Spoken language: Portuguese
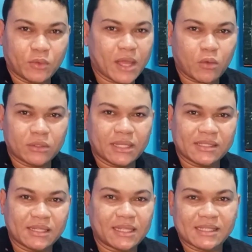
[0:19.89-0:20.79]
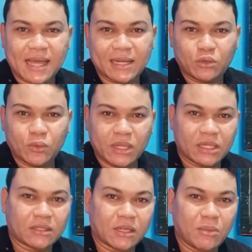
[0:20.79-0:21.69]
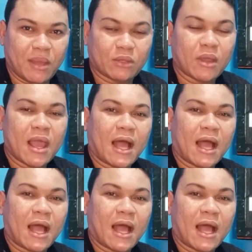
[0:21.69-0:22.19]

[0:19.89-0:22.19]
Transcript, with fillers: O que aconteceu nessa área do entretenimento